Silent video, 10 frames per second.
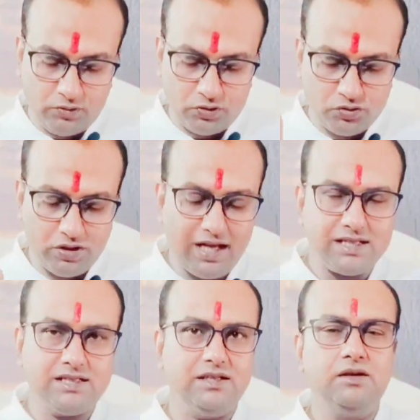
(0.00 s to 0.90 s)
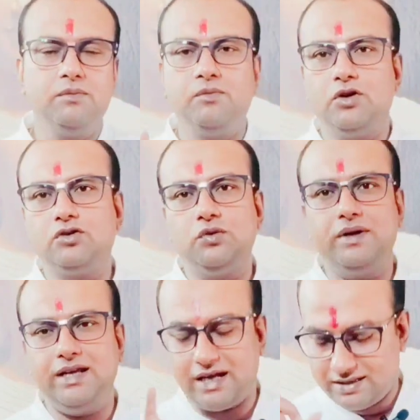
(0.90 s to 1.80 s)
তো চলে আসি
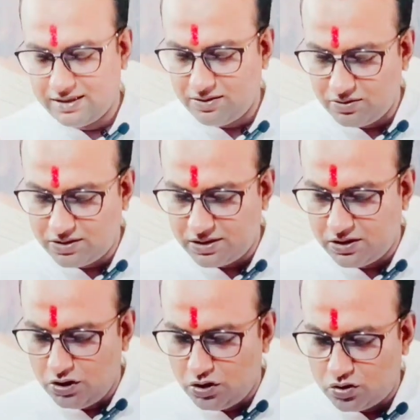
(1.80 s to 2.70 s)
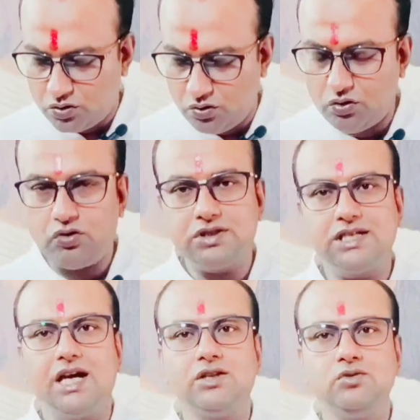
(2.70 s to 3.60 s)
বর্তমানে আজকে হচ্ছে ষোলো
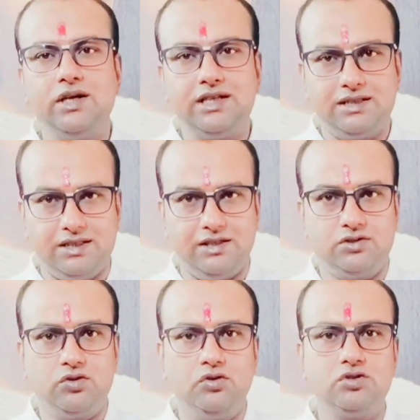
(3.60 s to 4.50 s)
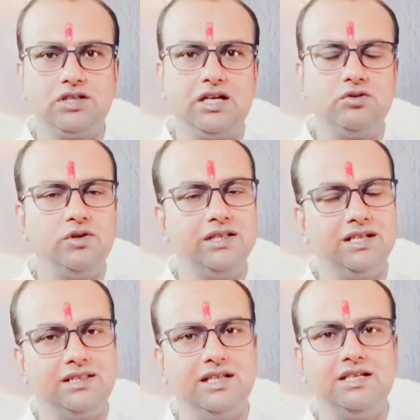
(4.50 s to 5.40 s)
চার দু হাজার তেইশ ষোলো চার দু
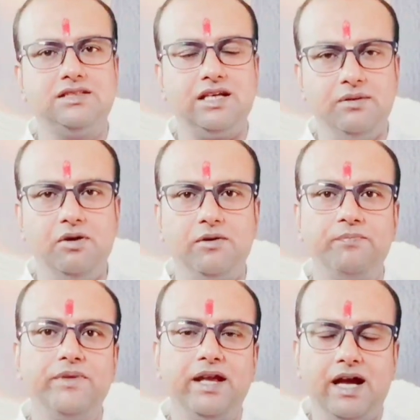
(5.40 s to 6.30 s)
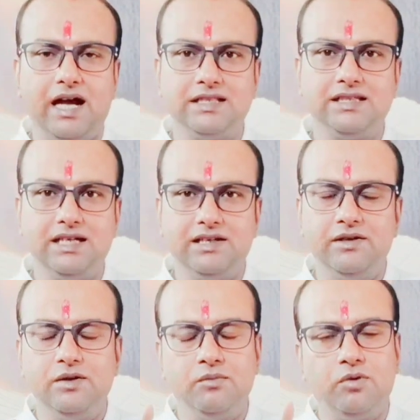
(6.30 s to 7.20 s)
হাজার তেইশ এবং আজকে
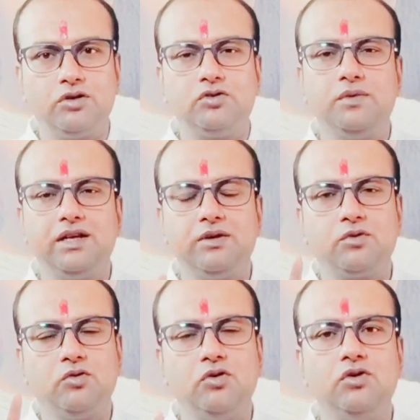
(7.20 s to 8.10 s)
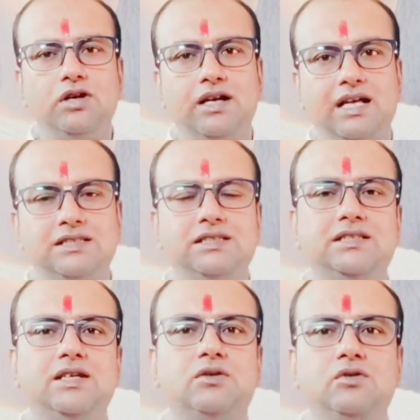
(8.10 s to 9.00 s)
বর্তমানে কোন
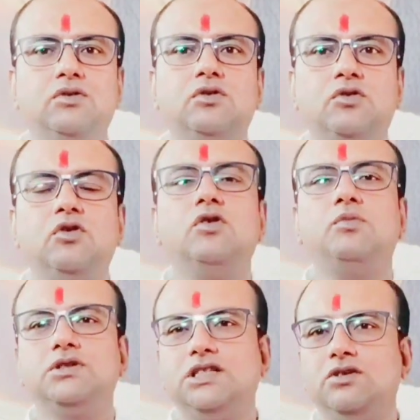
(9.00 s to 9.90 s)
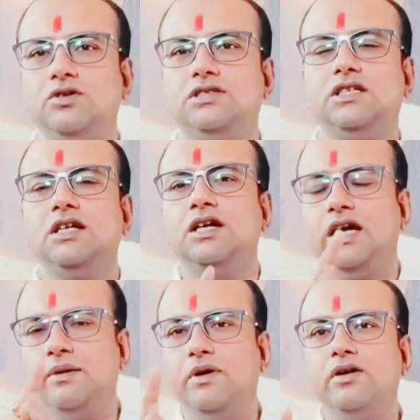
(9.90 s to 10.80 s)
রাশিতে কোন গ্রহ বসে রয়েছে
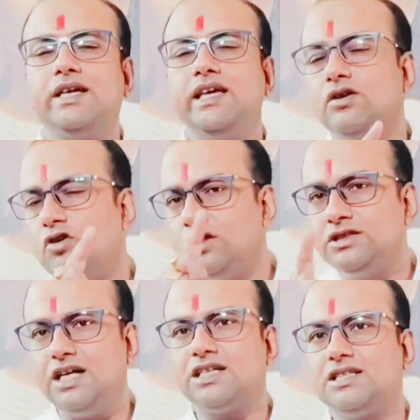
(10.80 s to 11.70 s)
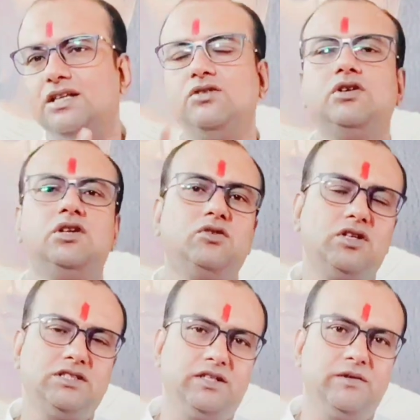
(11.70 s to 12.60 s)
এবং কি কনজাকশন তৈরি
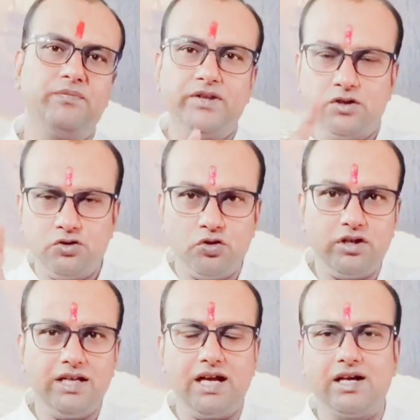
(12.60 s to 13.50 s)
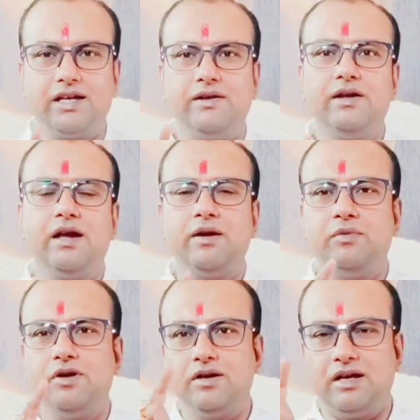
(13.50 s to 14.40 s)
করেছে যদি আগে
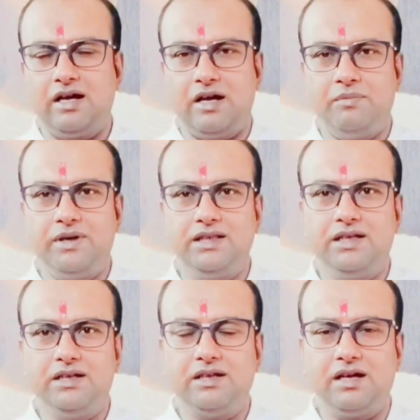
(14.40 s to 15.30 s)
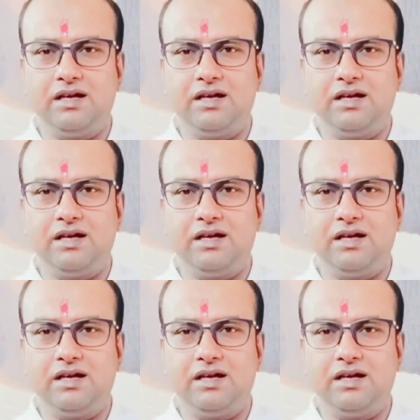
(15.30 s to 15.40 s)
এবং আপনাদের